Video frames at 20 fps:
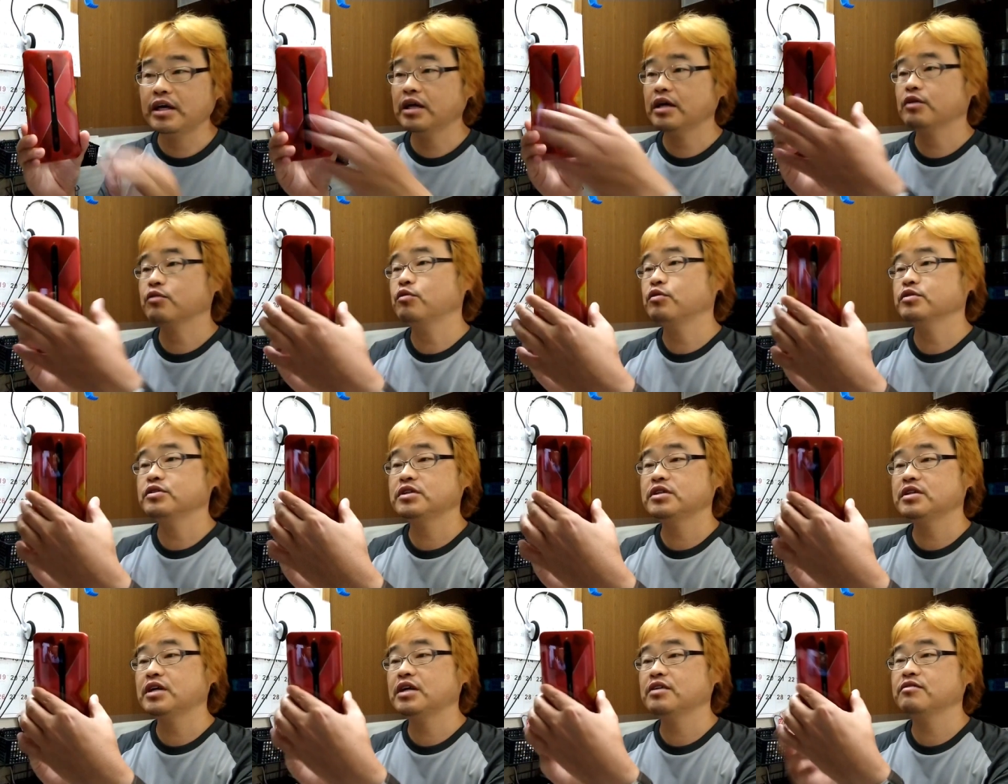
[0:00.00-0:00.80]
えこ
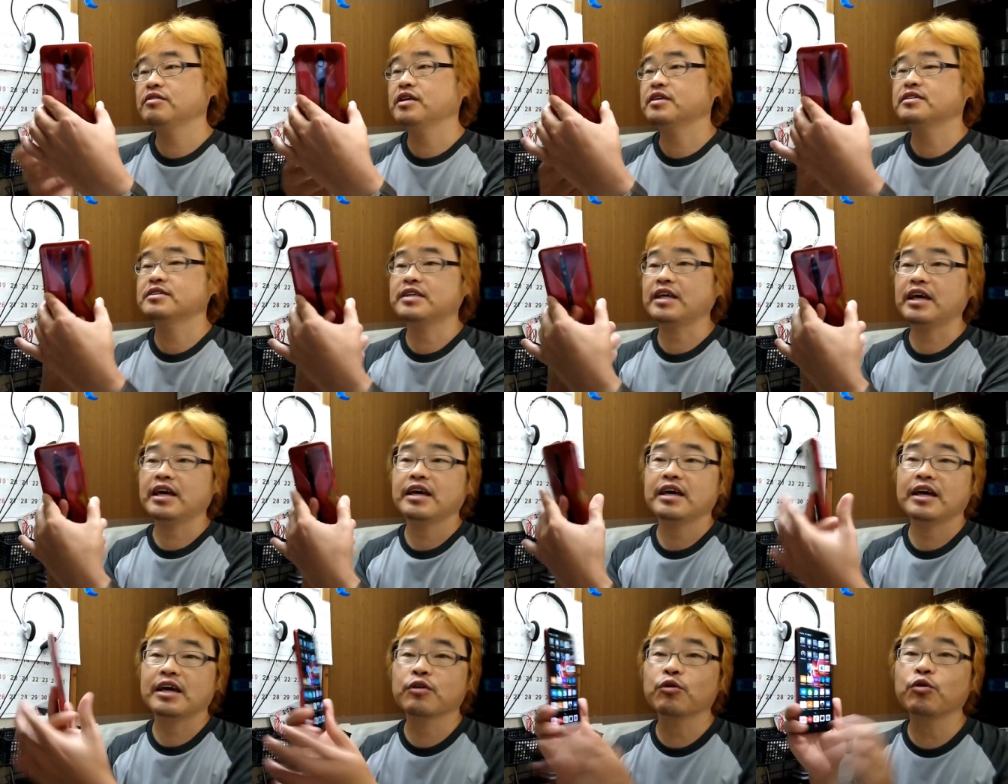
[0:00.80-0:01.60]
ちらのです
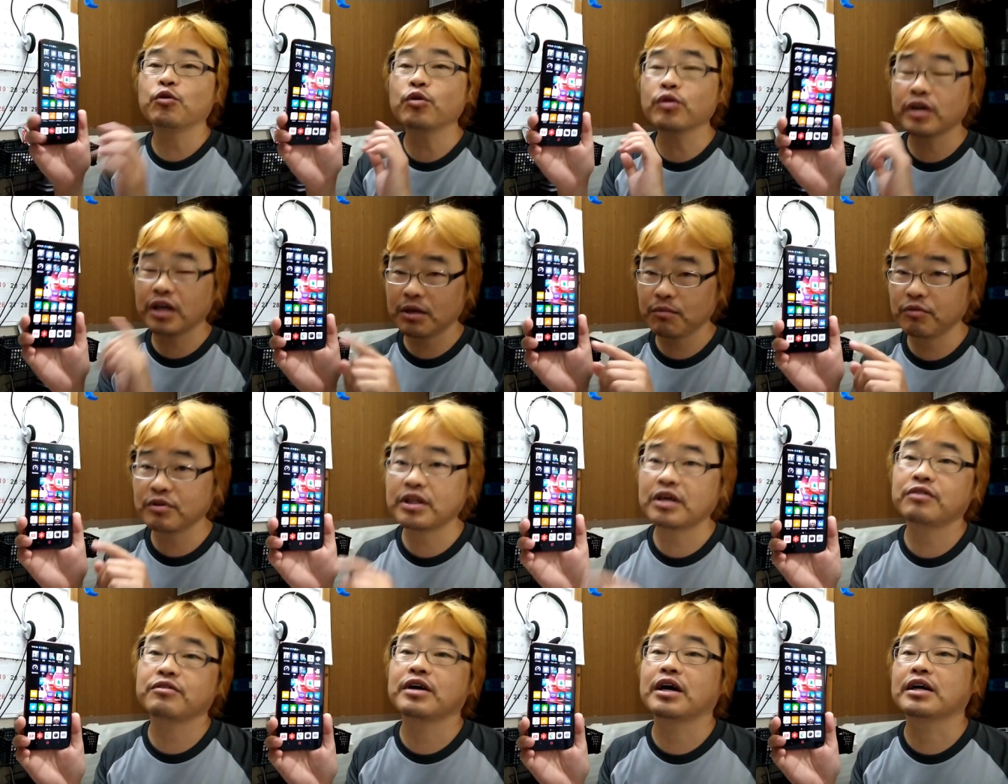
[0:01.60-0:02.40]
ね、後継
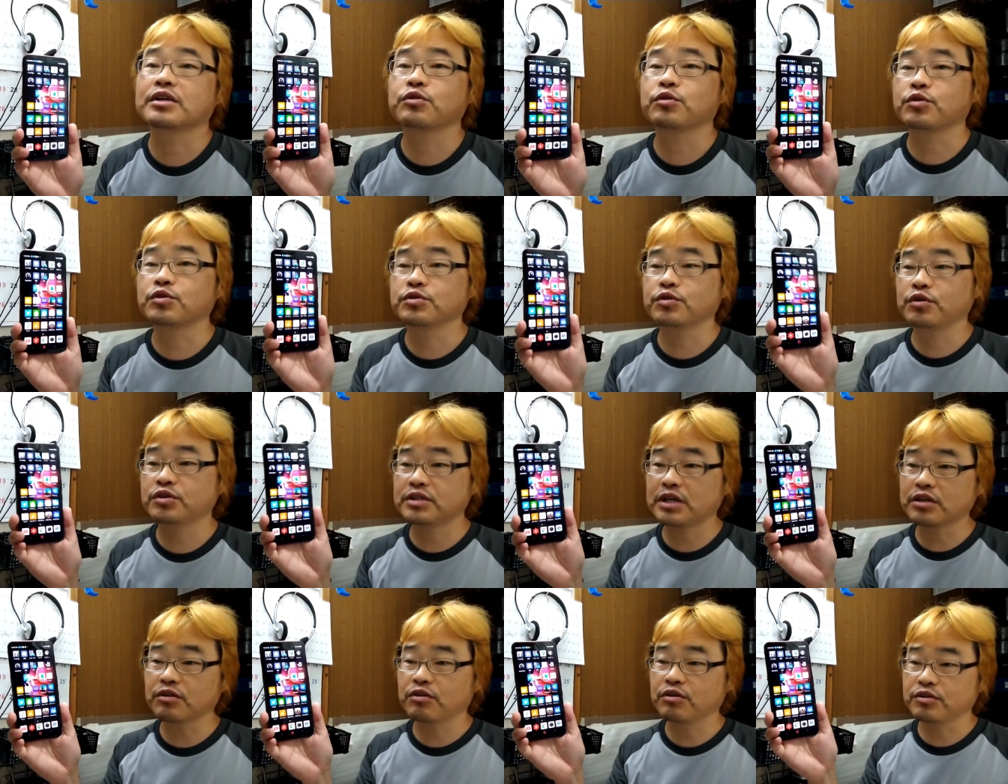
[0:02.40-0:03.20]
モデルが登場
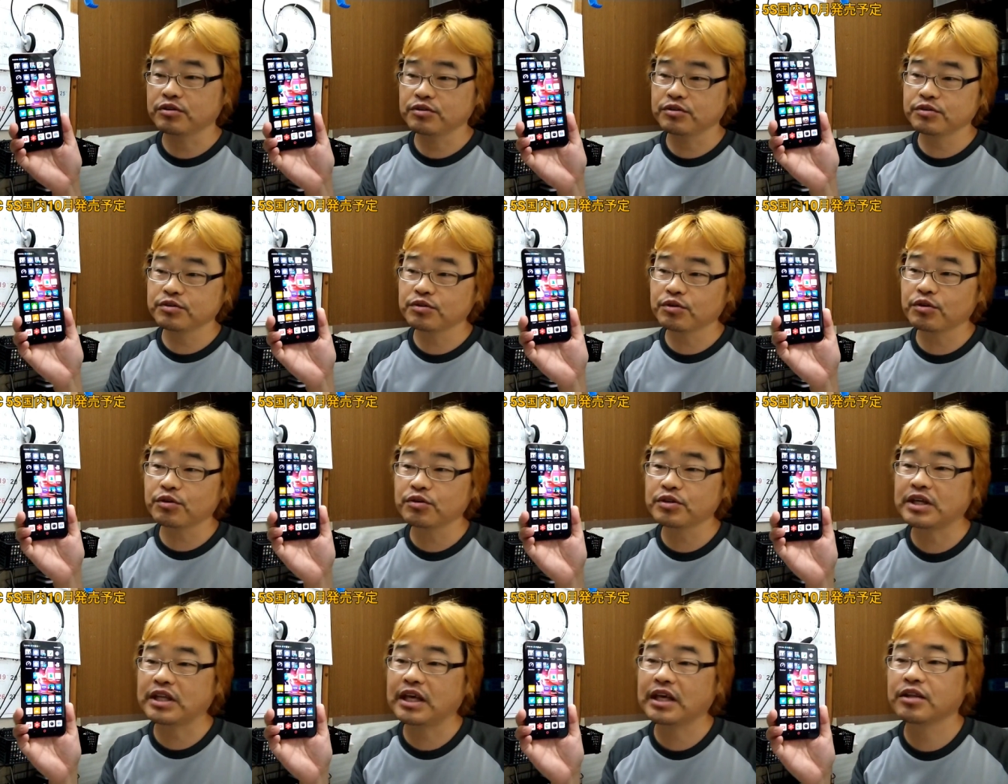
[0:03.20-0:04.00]
したというと
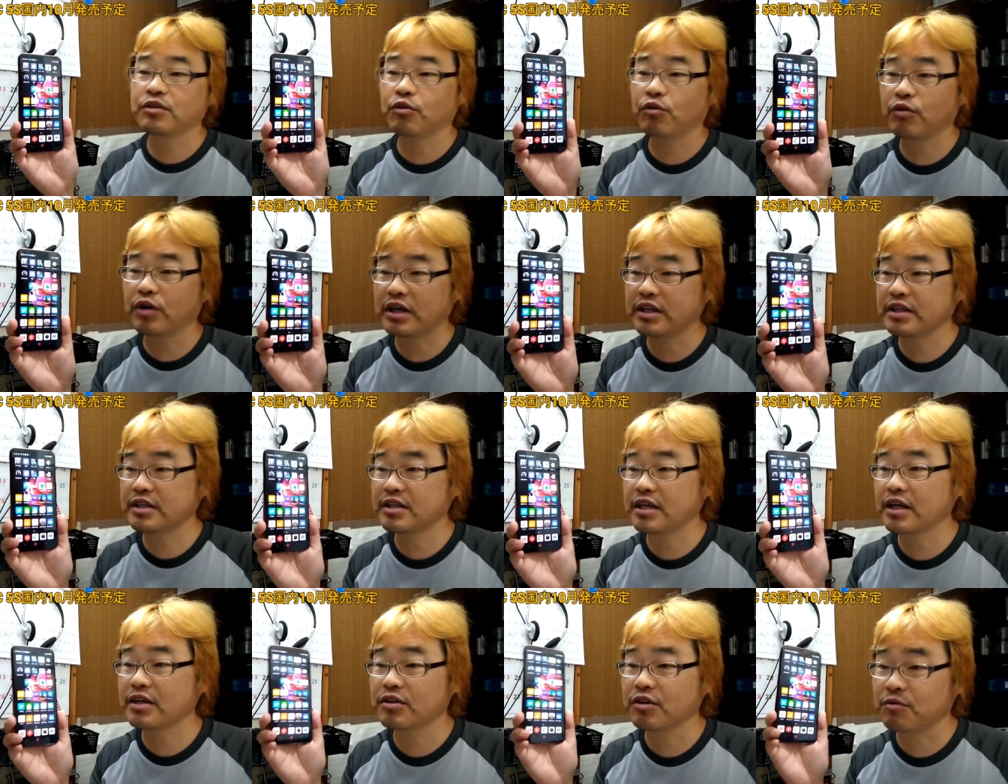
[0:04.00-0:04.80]
ころでね、動画に
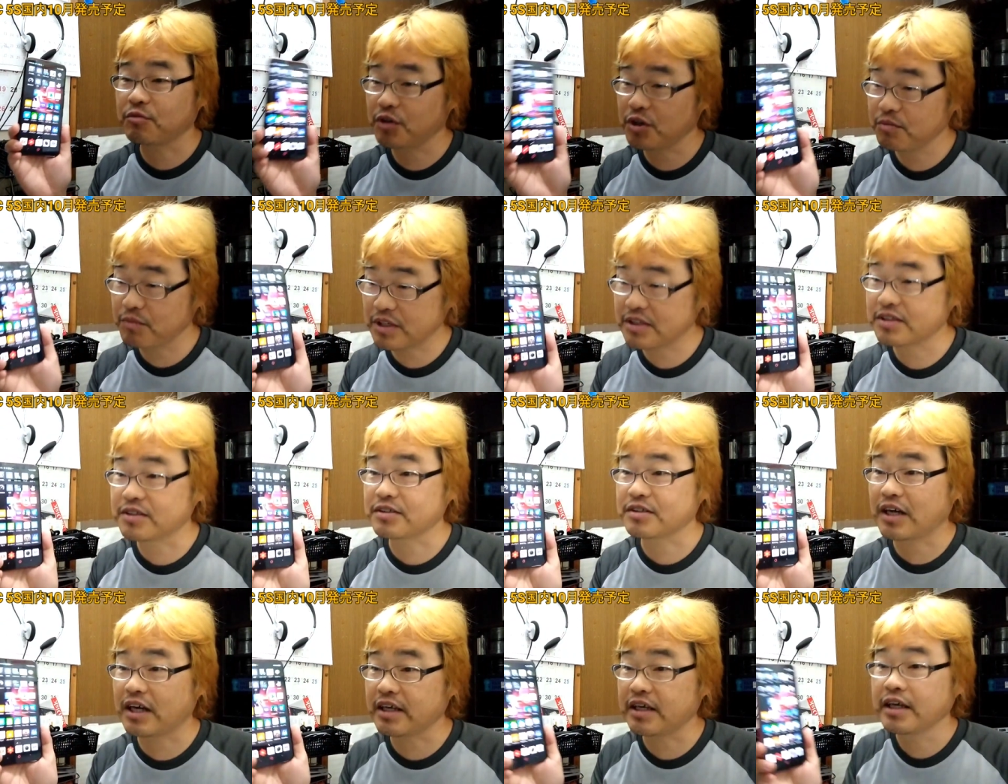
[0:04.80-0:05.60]
したいと思いま
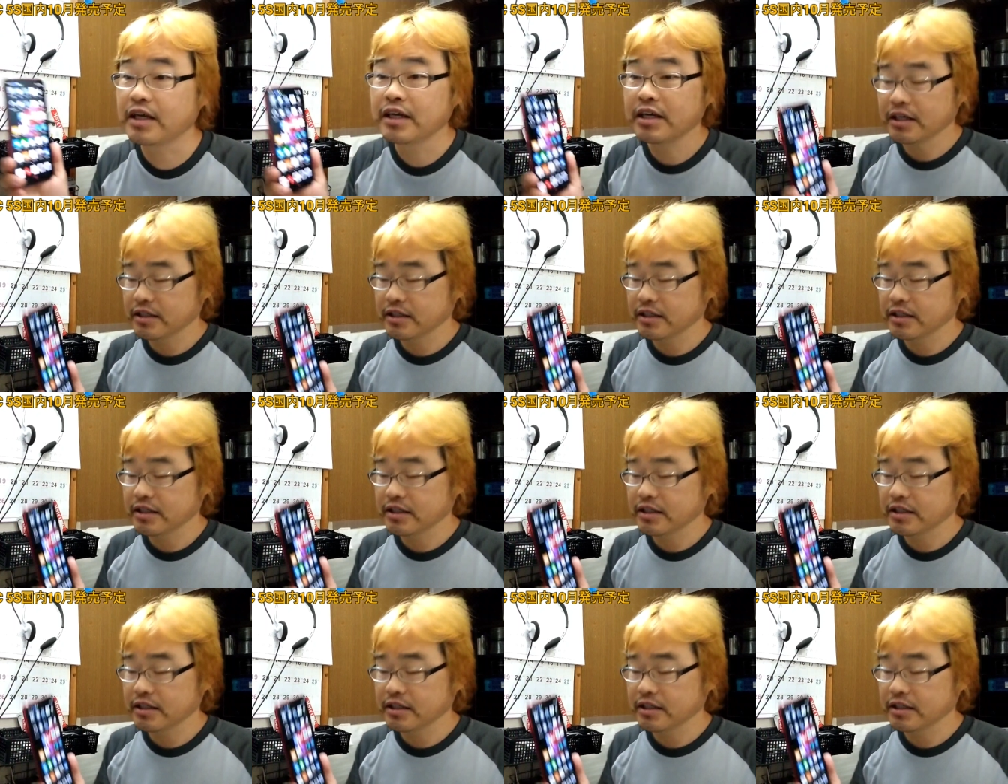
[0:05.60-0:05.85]
す。はい。